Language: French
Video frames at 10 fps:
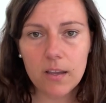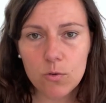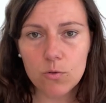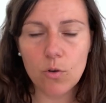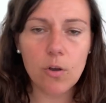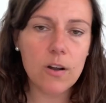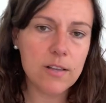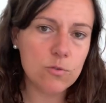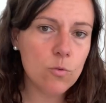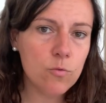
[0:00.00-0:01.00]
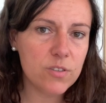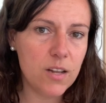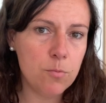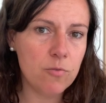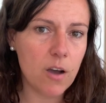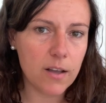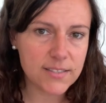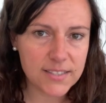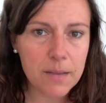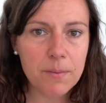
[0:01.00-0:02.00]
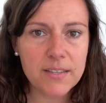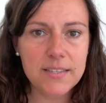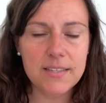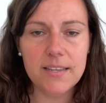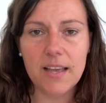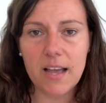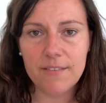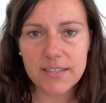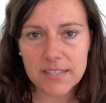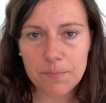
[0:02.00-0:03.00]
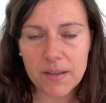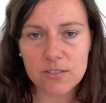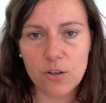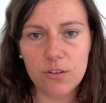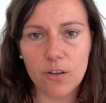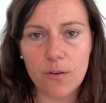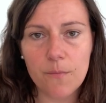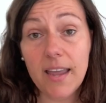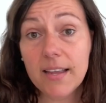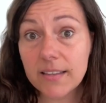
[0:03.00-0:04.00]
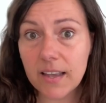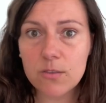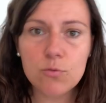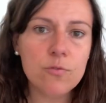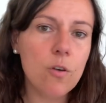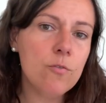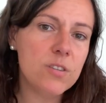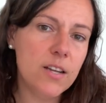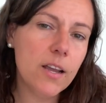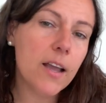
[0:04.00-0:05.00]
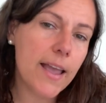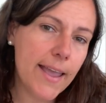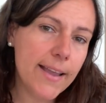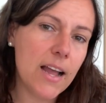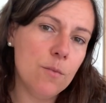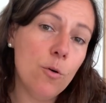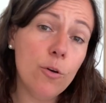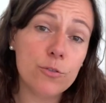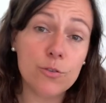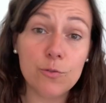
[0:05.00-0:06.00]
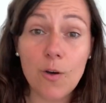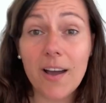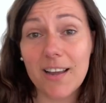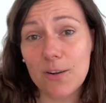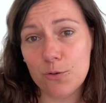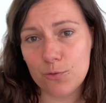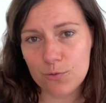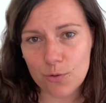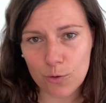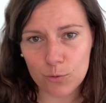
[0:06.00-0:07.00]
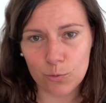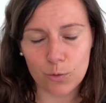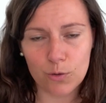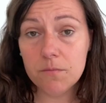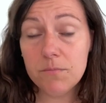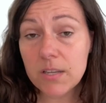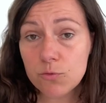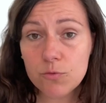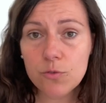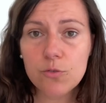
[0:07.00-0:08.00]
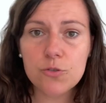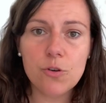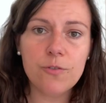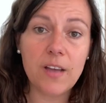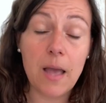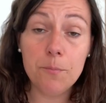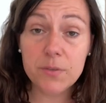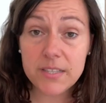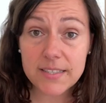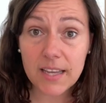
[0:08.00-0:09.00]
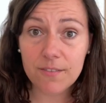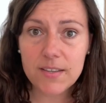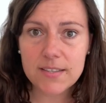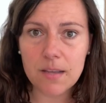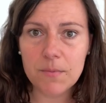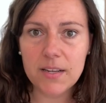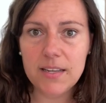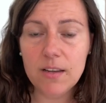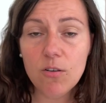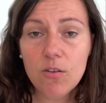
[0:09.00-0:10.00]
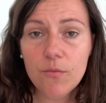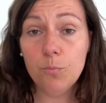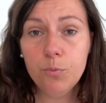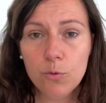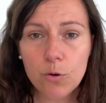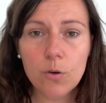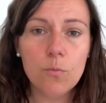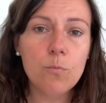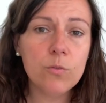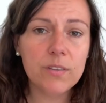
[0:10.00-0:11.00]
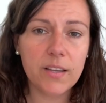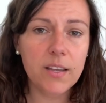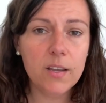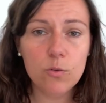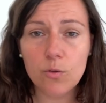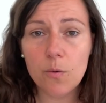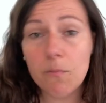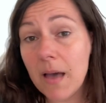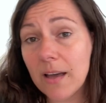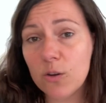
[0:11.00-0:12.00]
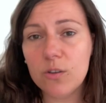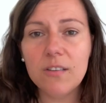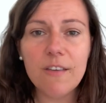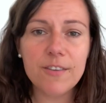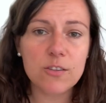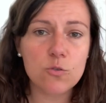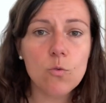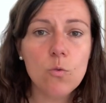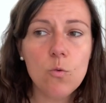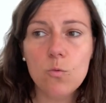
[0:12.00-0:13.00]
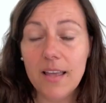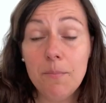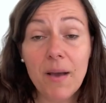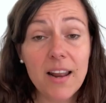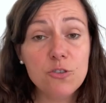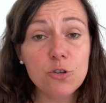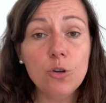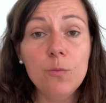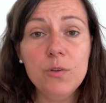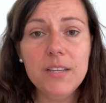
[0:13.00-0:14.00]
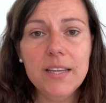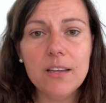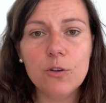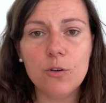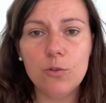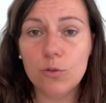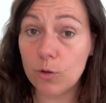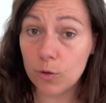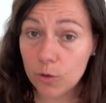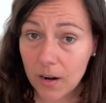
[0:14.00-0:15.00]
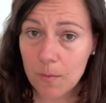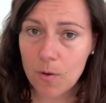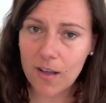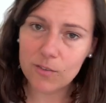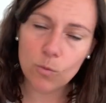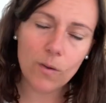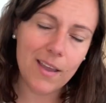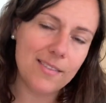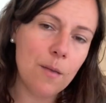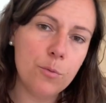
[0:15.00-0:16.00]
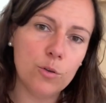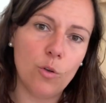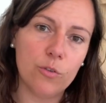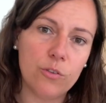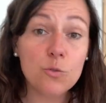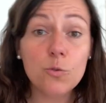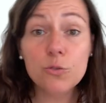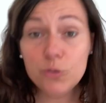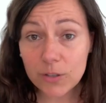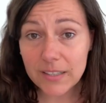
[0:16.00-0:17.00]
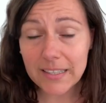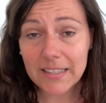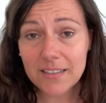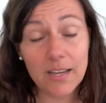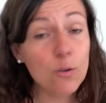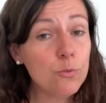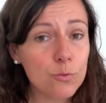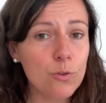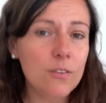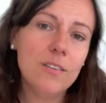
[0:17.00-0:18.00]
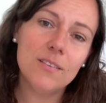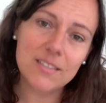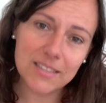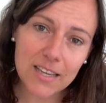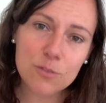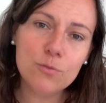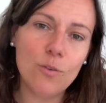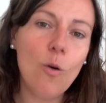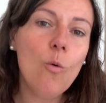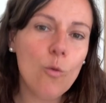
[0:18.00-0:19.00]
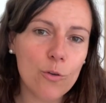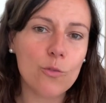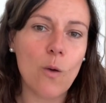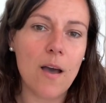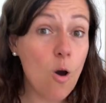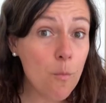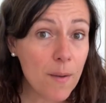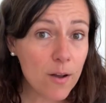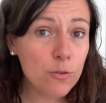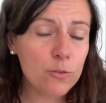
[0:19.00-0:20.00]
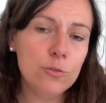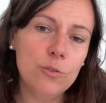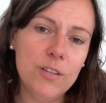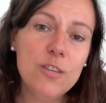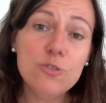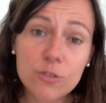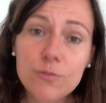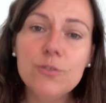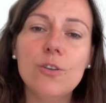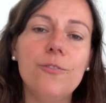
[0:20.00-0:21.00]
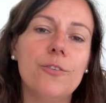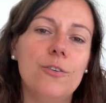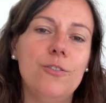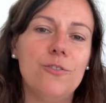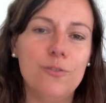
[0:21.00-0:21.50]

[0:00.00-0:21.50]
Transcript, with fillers: une relation, vous allez pouvoir sympathiser avec ces personnes et très souvent vous allez également recevoir quelque chose en retour. Bien souvent, j'offre un petit service à mes clients pour montrer une marque d'affection et par là je communique que notre collaboration est importante. Donc donner et quand on donne, très souvent on reçoit. En parlant de données, je vous offre une